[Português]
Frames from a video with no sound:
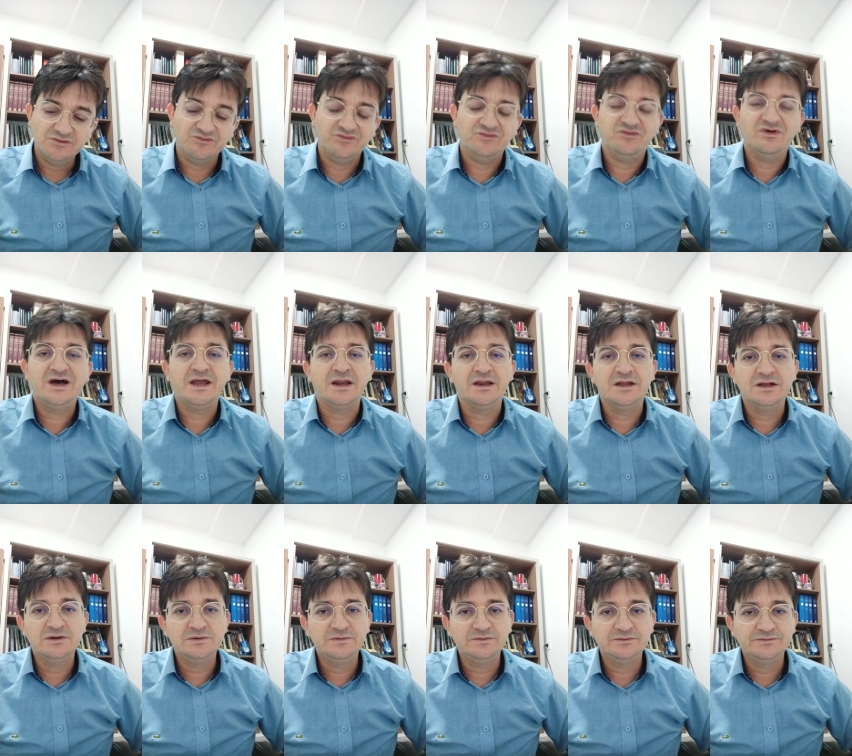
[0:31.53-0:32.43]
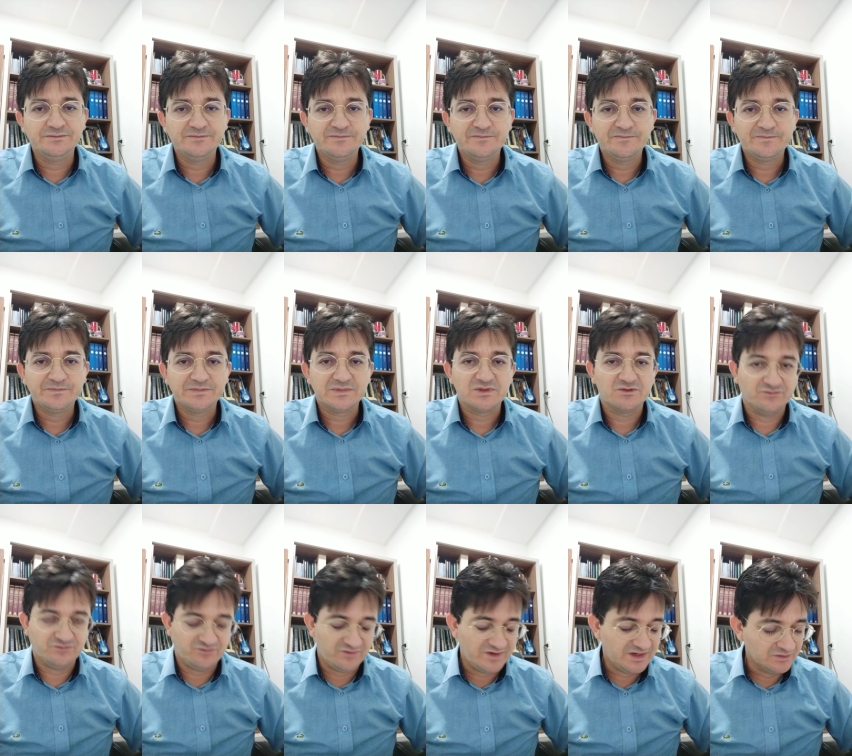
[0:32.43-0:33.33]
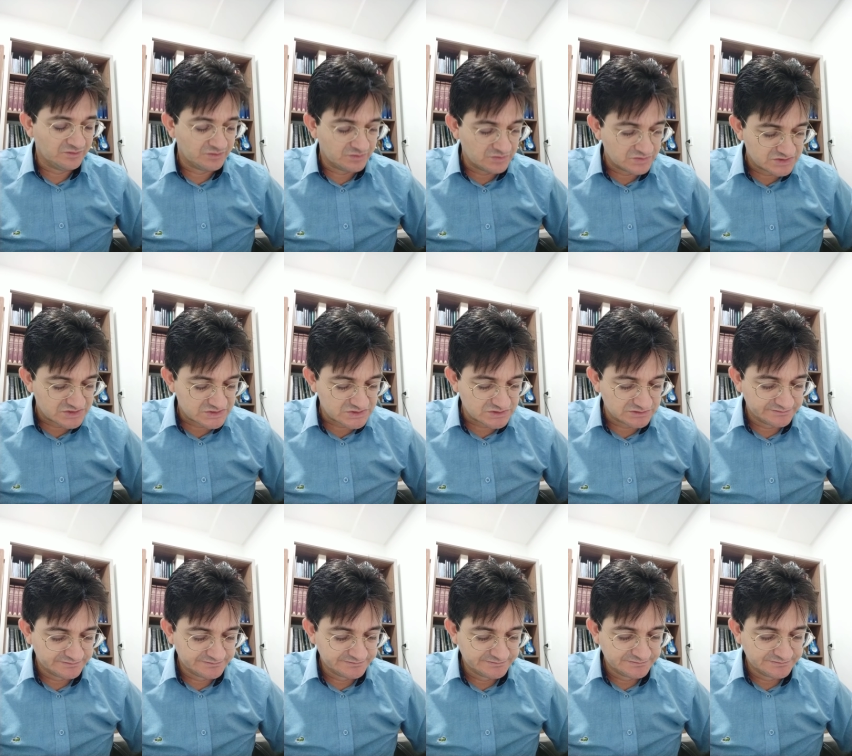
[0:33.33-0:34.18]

varão valoroso.